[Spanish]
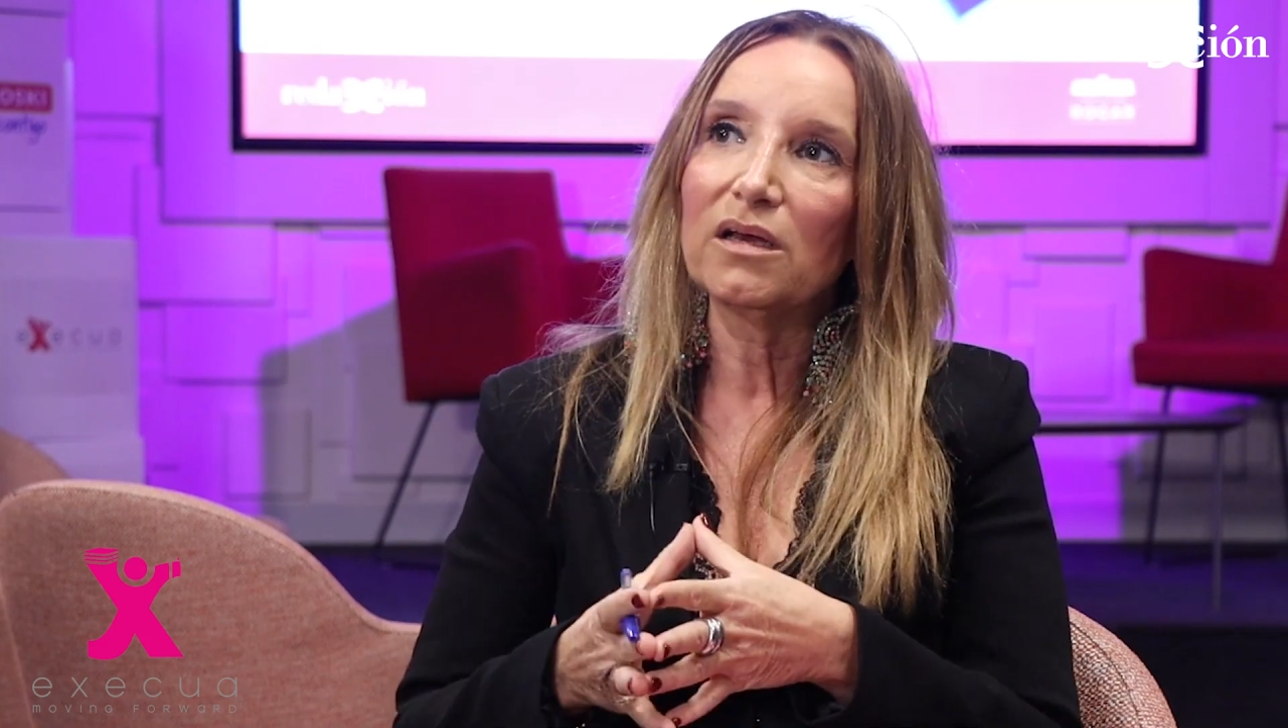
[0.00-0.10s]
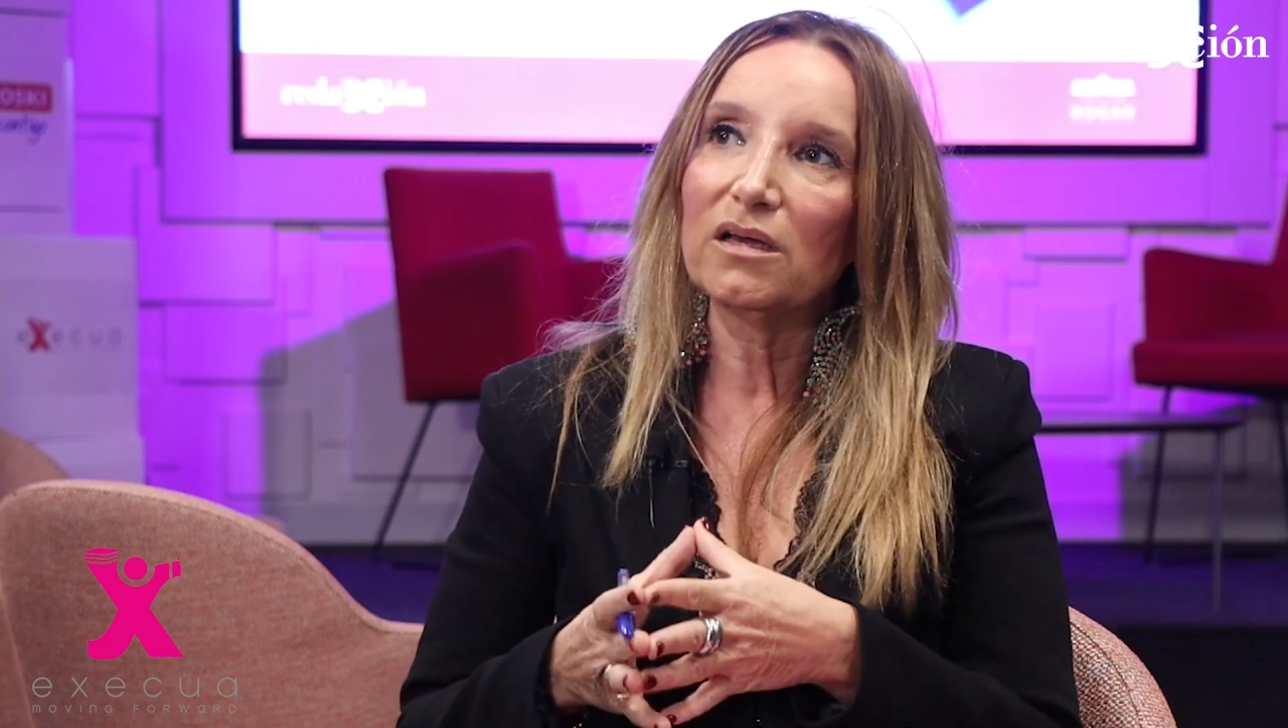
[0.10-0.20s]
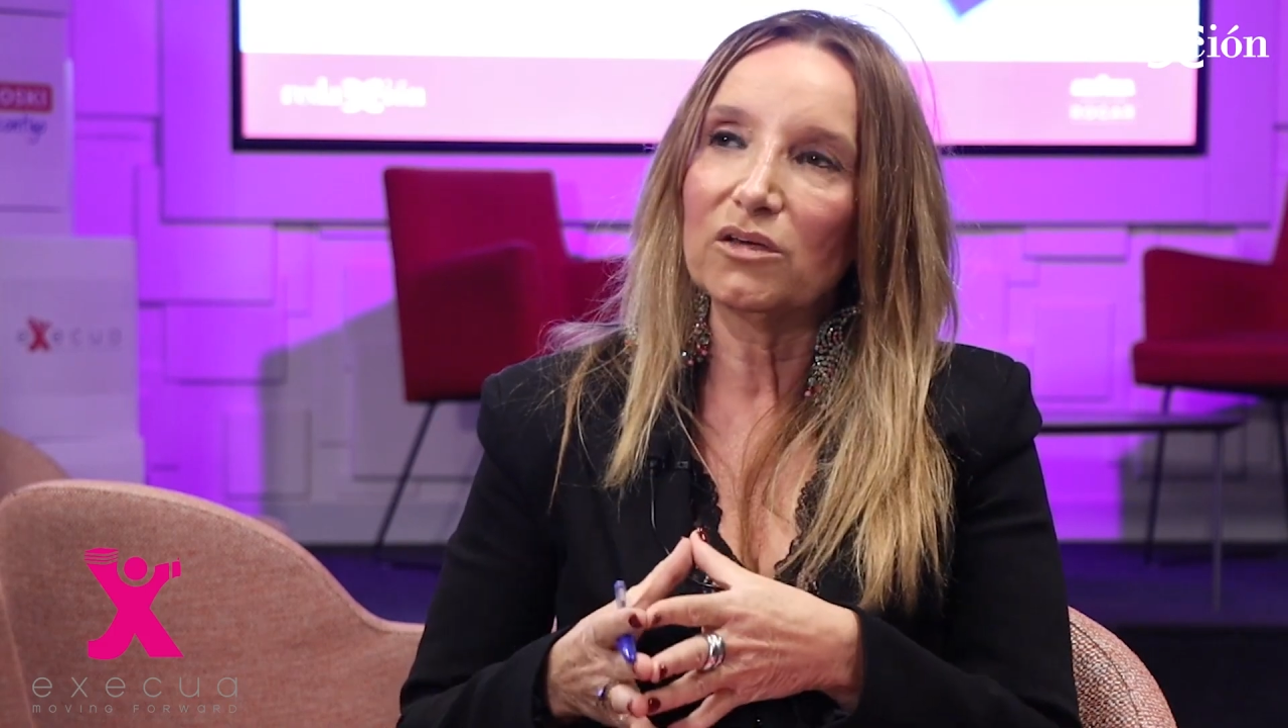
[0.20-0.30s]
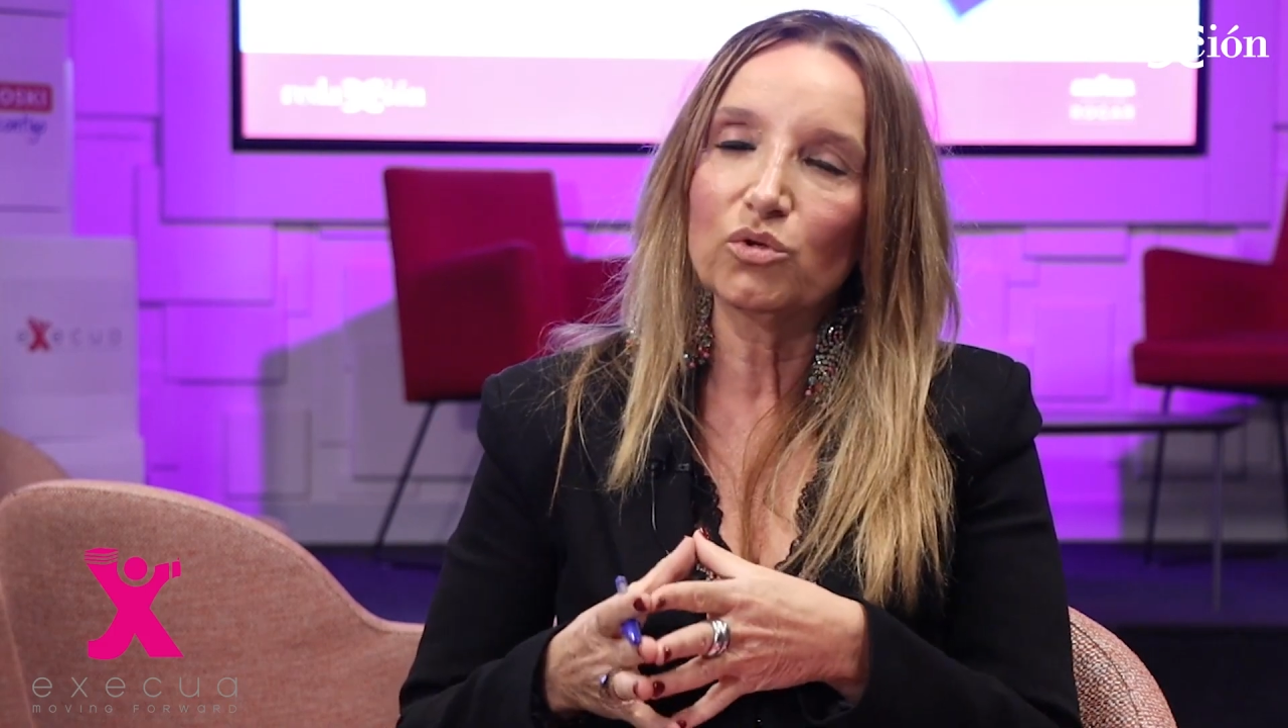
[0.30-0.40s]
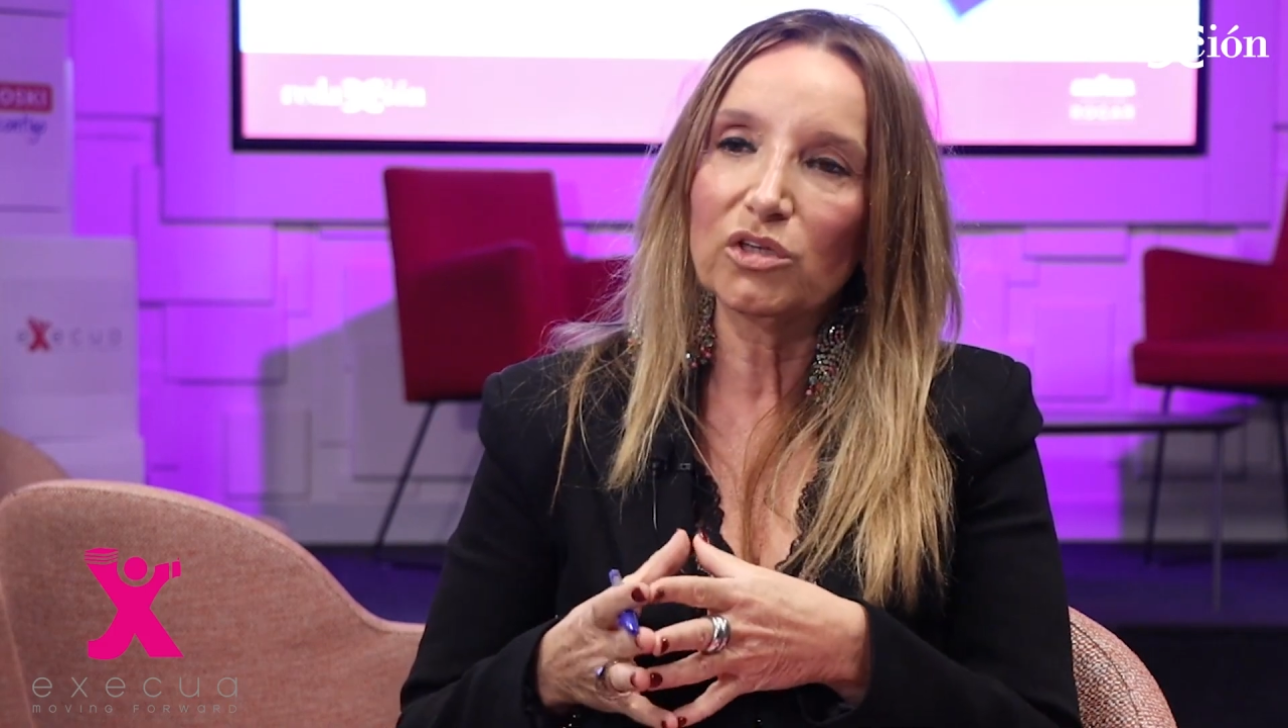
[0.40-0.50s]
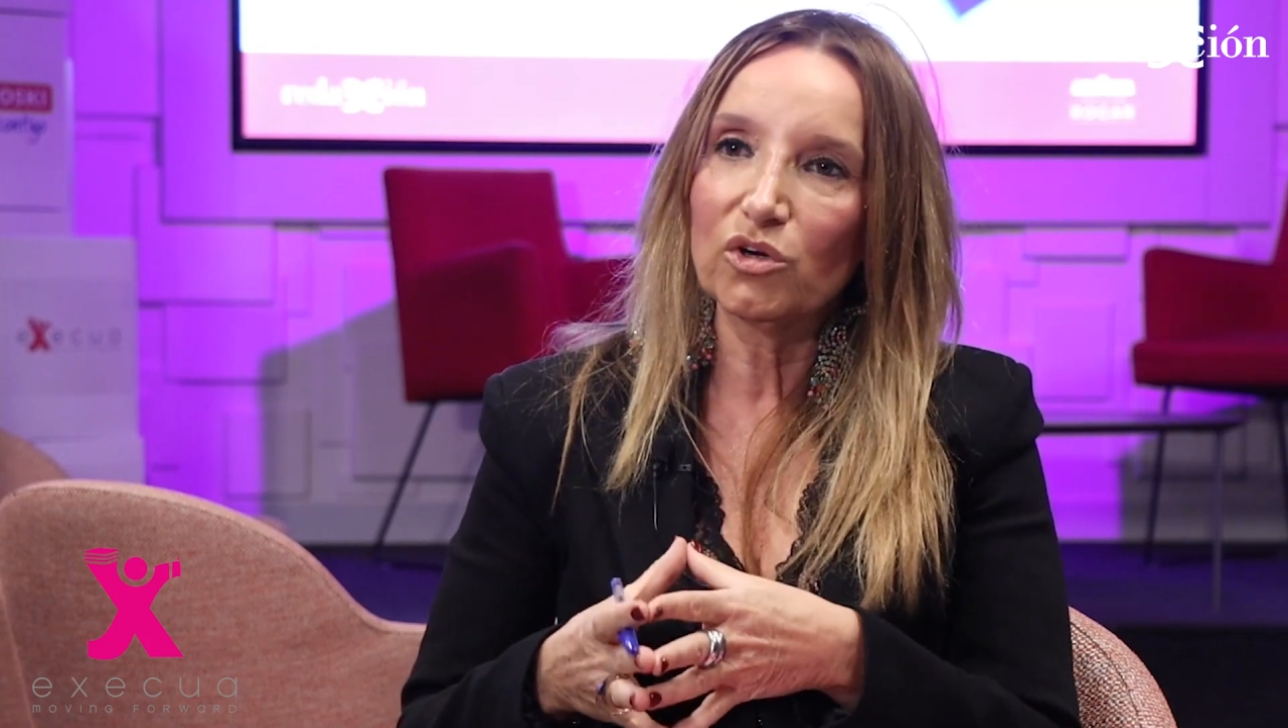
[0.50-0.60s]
que sus